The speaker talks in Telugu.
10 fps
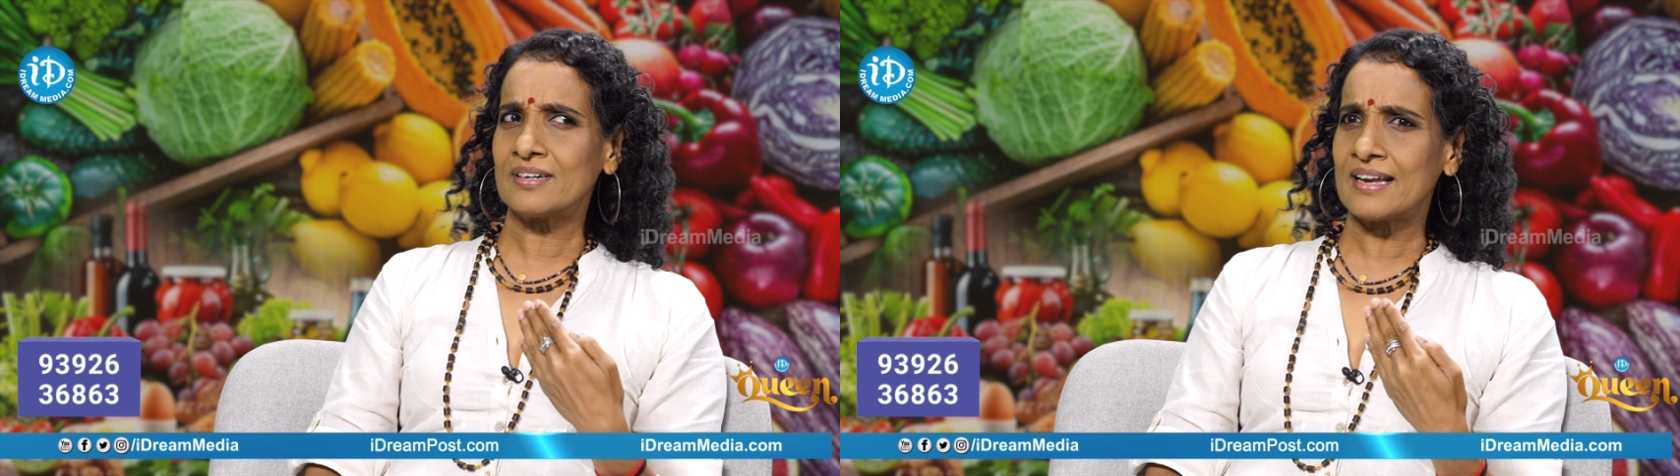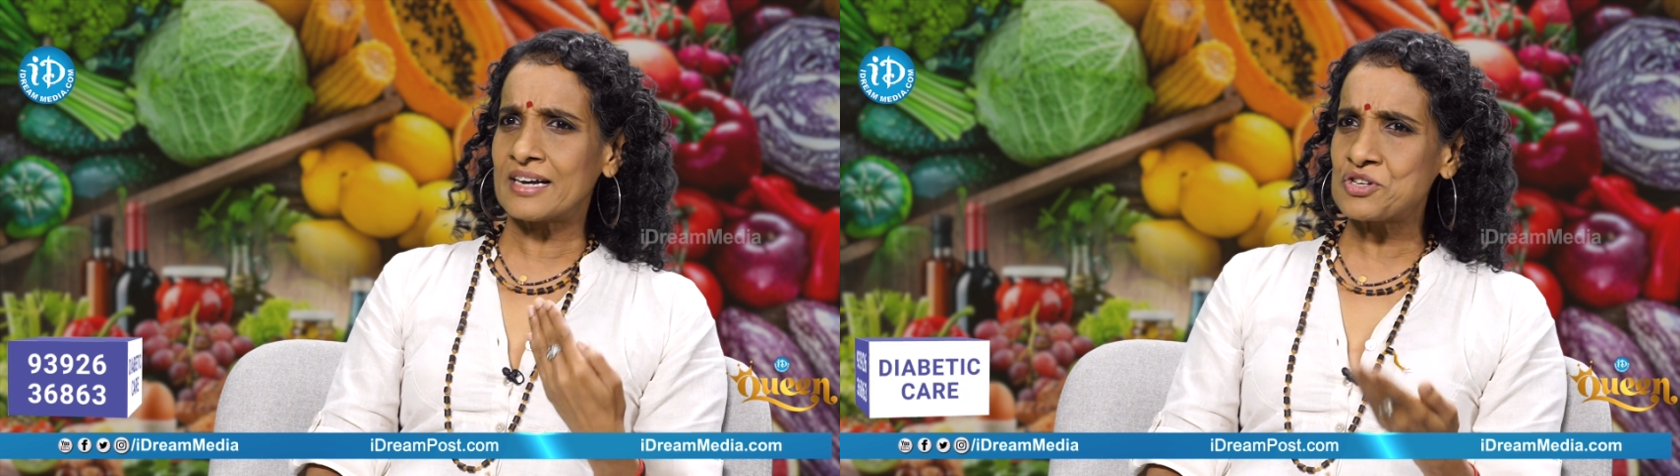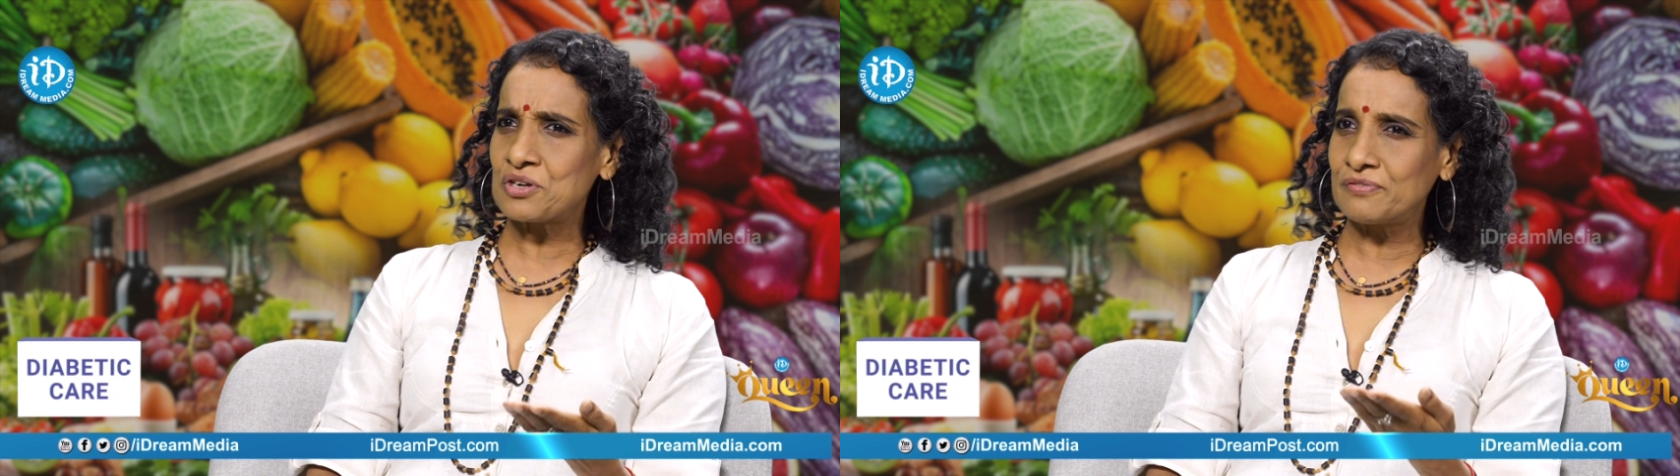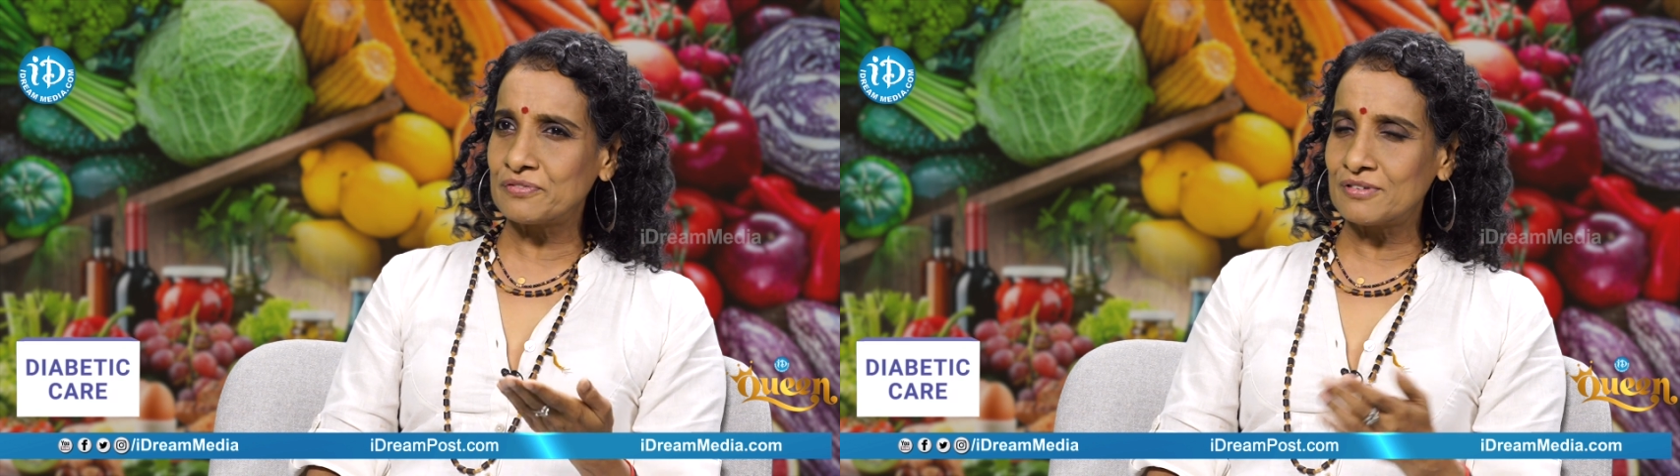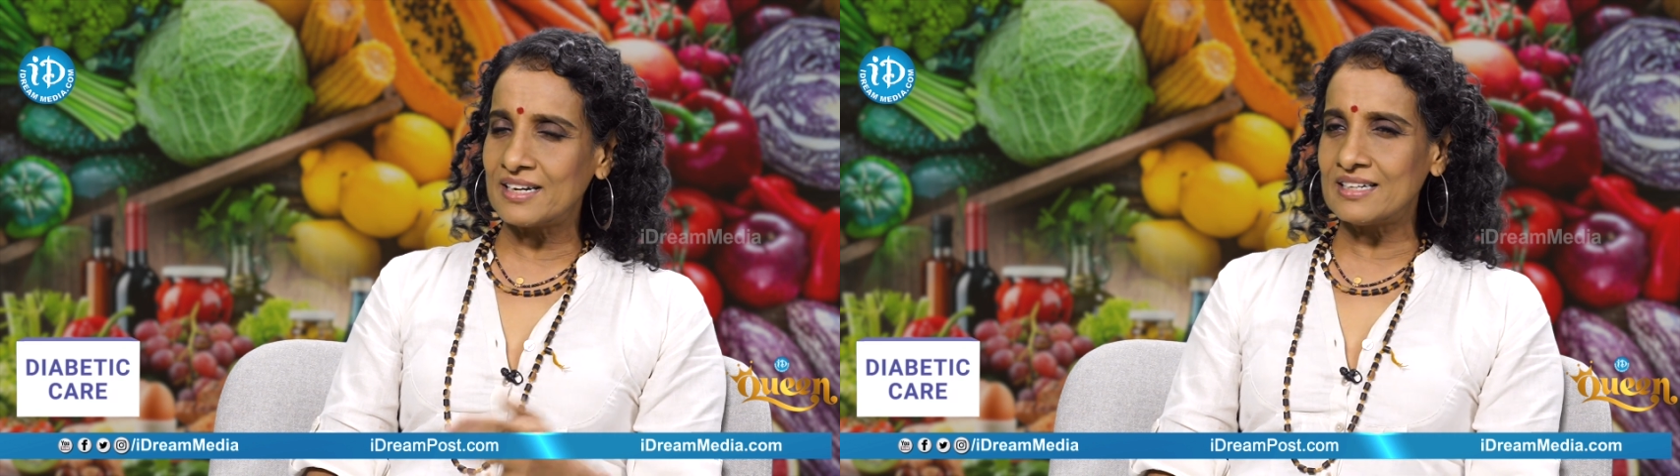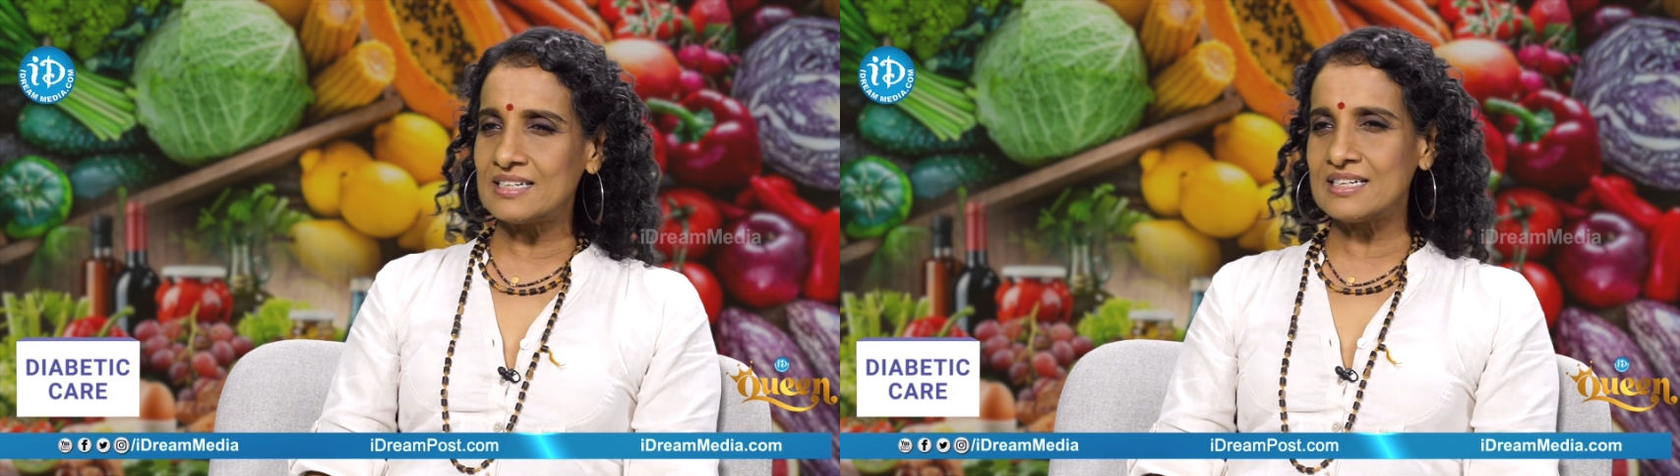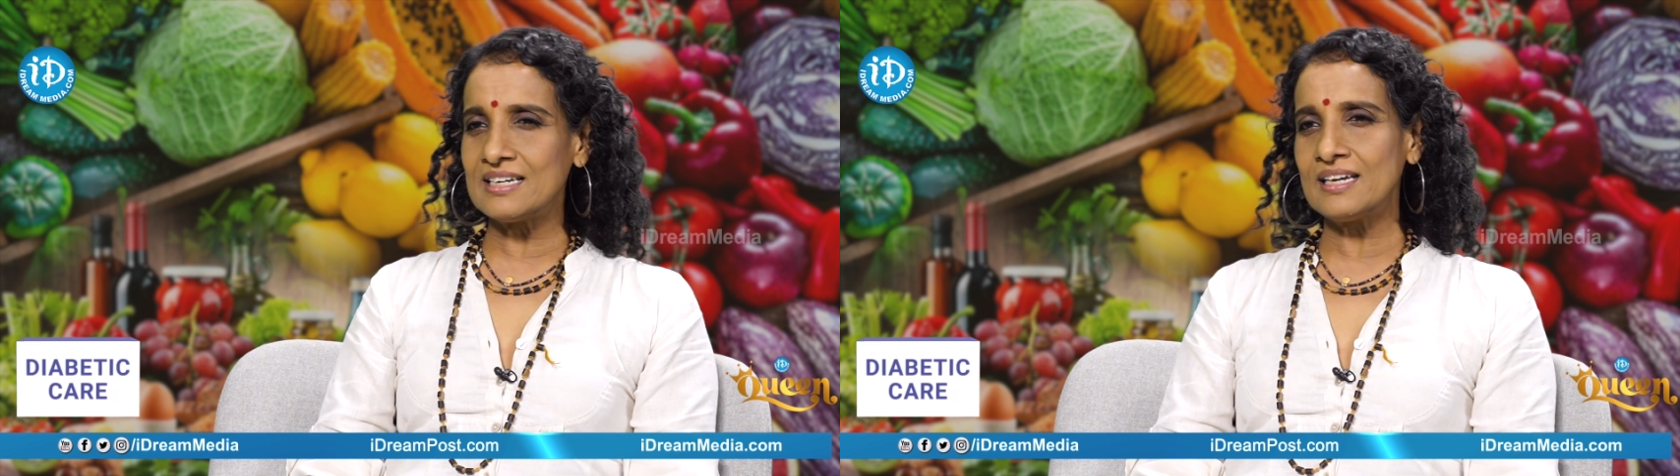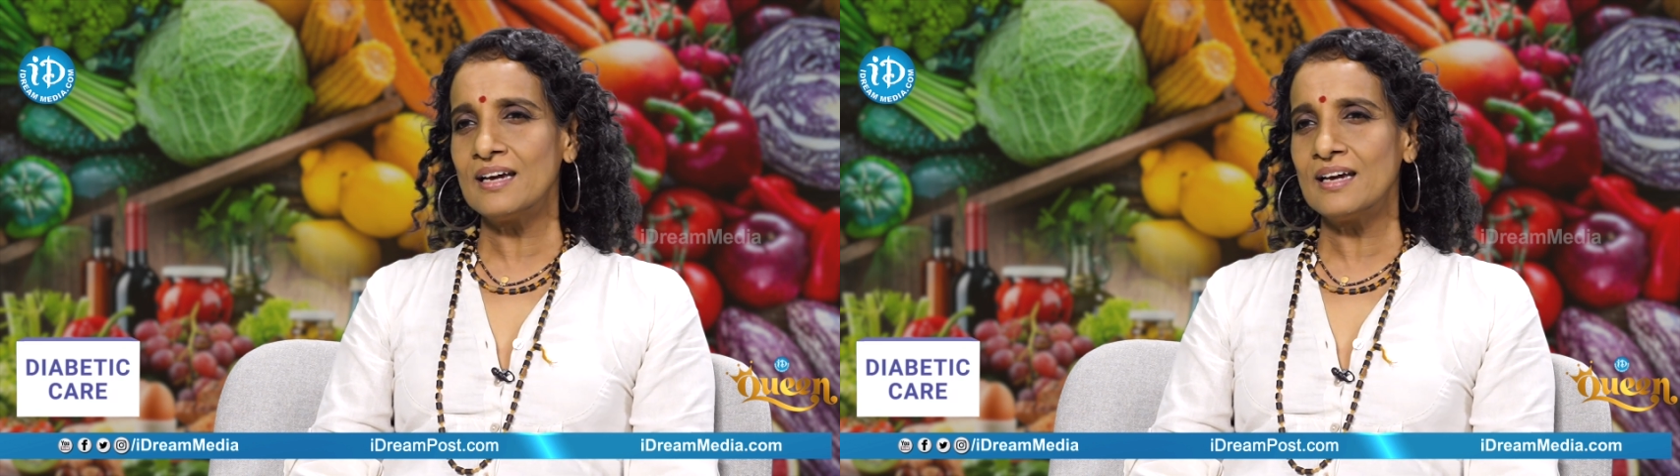న్యాచురల్ ఫుడ్ ఏంటి